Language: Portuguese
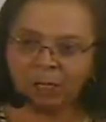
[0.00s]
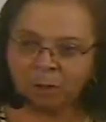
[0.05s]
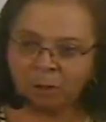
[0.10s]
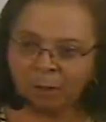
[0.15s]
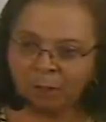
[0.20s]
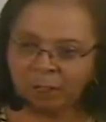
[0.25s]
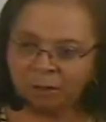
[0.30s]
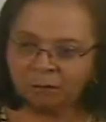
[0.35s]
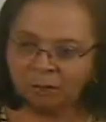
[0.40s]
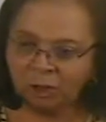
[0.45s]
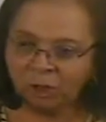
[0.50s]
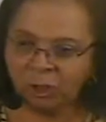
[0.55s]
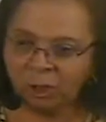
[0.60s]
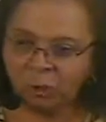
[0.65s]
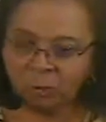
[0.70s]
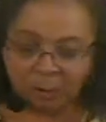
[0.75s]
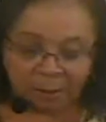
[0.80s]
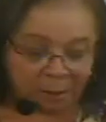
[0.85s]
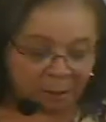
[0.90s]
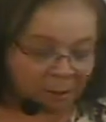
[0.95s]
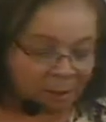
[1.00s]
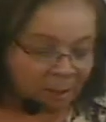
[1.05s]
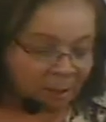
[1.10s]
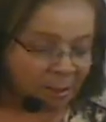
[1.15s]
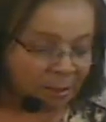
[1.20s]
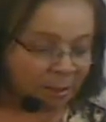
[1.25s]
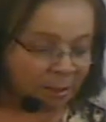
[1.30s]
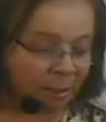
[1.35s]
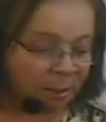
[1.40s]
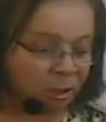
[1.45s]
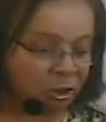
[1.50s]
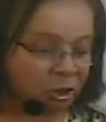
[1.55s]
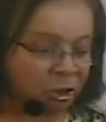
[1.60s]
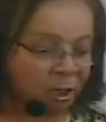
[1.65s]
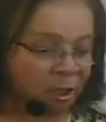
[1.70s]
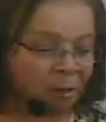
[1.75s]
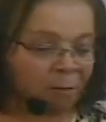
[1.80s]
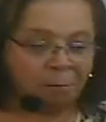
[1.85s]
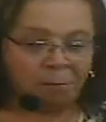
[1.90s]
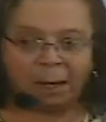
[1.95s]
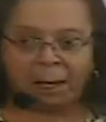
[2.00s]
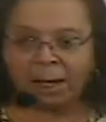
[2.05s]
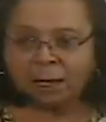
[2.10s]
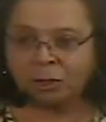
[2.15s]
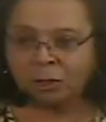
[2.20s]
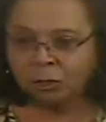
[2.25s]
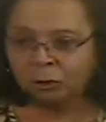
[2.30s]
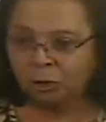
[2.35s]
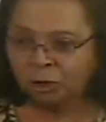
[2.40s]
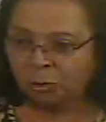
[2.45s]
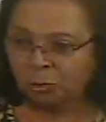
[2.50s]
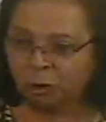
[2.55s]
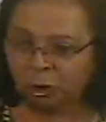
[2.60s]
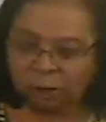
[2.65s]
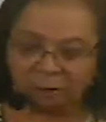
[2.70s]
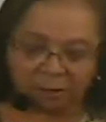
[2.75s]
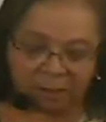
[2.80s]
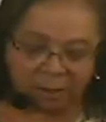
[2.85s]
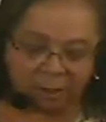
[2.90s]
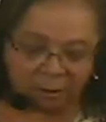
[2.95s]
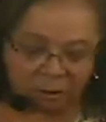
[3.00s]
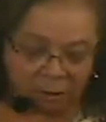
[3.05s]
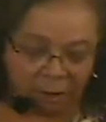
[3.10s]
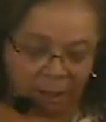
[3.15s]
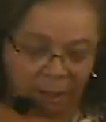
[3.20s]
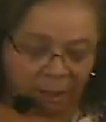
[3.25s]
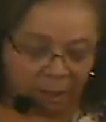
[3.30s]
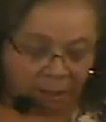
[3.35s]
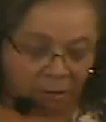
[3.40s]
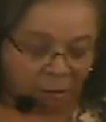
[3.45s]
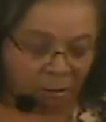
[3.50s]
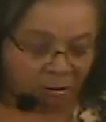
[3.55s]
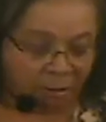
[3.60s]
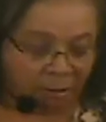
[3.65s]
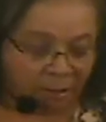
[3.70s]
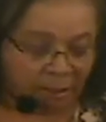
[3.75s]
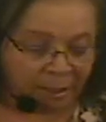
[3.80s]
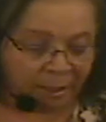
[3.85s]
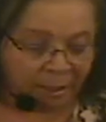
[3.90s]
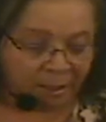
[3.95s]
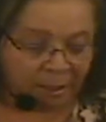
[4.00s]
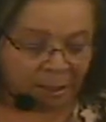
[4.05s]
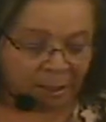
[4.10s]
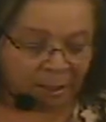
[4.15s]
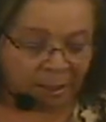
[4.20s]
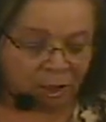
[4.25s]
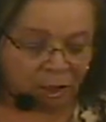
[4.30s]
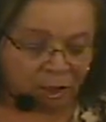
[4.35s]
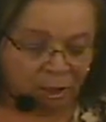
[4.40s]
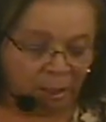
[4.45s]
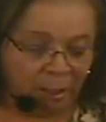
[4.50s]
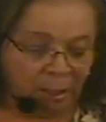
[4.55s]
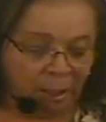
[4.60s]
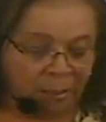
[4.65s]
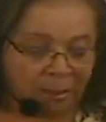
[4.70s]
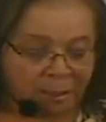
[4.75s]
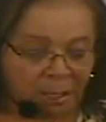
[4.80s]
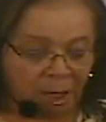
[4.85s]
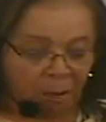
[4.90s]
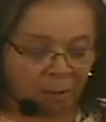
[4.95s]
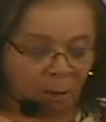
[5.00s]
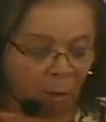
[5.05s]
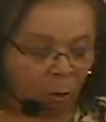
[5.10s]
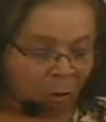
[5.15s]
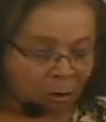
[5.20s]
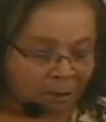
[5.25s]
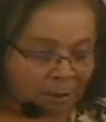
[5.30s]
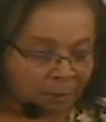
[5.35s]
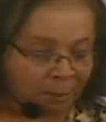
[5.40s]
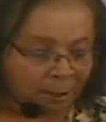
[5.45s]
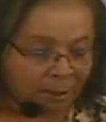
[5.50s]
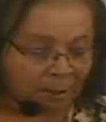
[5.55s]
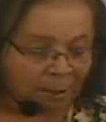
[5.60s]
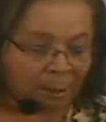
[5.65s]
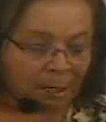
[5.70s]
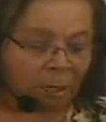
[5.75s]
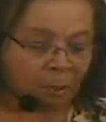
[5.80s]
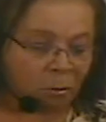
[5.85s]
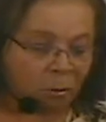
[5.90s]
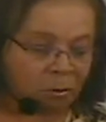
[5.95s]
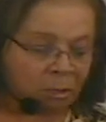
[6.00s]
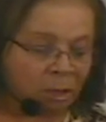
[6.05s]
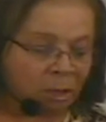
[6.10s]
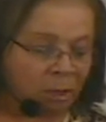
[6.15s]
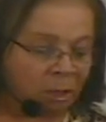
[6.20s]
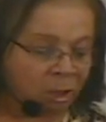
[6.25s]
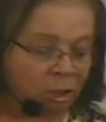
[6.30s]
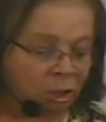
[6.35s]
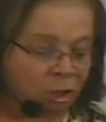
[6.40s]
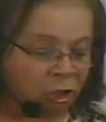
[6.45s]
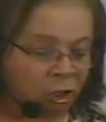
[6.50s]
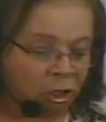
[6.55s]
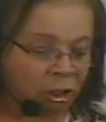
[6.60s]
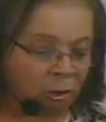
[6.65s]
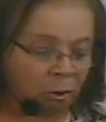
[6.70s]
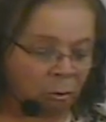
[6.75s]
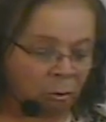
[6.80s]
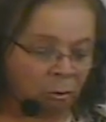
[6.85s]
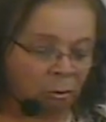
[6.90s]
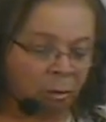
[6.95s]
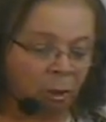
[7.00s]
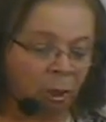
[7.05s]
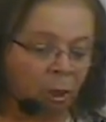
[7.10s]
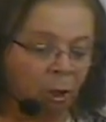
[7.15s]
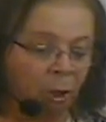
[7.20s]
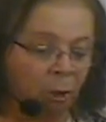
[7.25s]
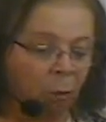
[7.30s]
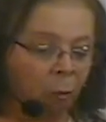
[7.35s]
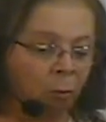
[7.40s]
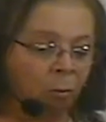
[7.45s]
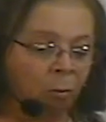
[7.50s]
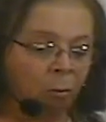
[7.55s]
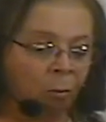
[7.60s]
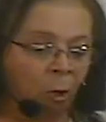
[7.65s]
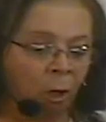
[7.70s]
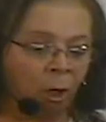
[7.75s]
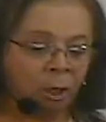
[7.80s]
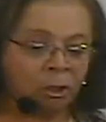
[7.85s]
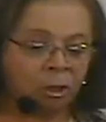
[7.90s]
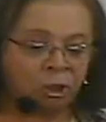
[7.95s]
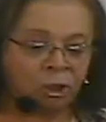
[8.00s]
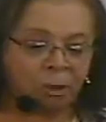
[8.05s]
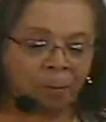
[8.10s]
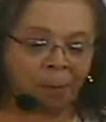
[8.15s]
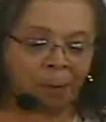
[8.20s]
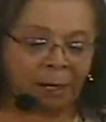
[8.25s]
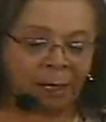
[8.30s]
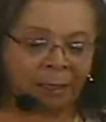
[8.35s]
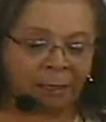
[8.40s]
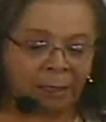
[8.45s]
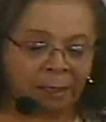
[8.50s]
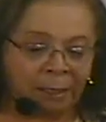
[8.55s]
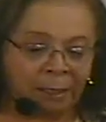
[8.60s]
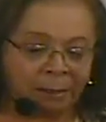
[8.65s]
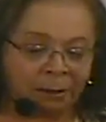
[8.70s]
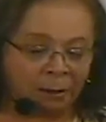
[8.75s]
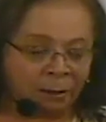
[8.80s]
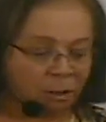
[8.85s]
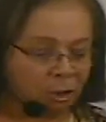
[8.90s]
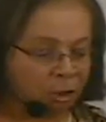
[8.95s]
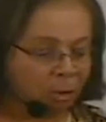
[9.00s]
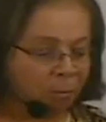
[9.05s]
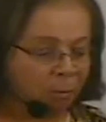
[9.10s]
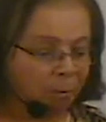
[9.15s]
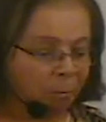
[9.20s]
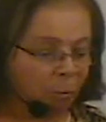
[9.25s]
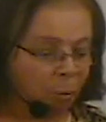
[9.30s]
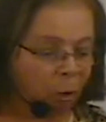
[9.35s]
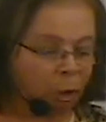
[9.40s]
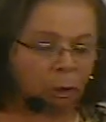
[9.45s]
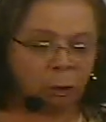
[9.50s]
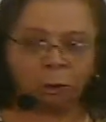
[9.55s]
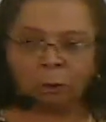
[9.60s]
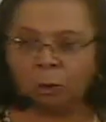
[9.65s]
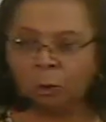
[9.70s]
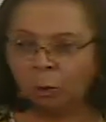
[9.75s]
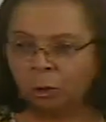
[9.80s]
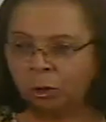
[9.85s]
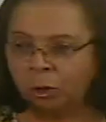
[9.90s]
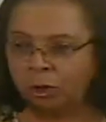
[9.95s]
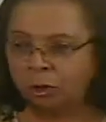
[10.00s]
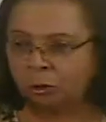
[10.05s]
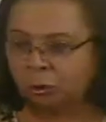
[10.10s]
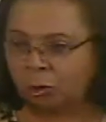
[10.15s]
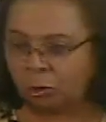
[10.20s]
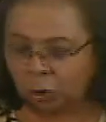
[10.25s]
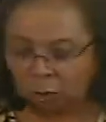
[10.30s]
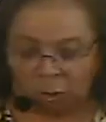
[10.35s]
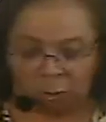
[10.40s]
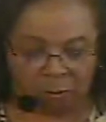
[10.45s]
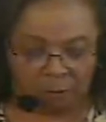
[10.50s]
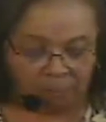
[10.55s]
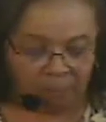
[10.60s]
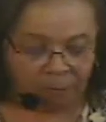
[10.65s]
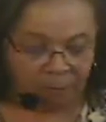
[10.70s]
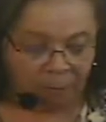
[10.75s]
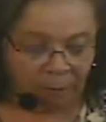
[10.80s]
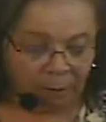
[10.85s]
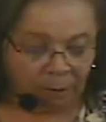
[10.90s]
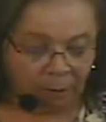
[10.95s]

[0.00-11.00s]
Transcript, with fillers: mesma revista super interessante, em março de 1996, sai uma outra matéria com o seguinte título: um monte de planetas muito longe do Sol.